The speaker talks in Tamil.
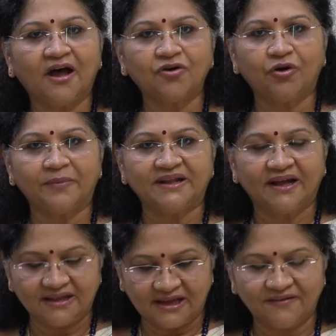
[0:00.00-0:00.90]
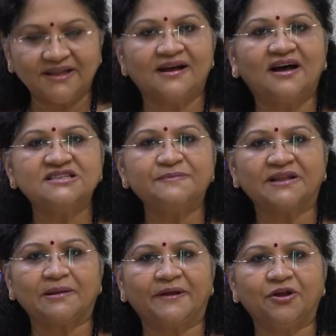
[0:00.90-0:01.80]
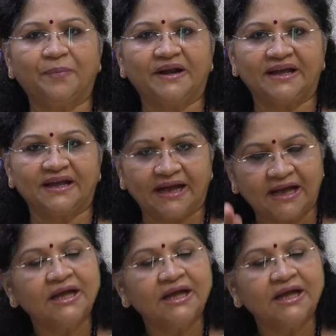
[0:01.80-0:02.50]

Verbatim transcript: என்ன ஆகும் அப்படின்னா நீங்கள் வந்து காஞ்சிபுரத்தில் பதிவு பண்ணிட்டீங்கன்னா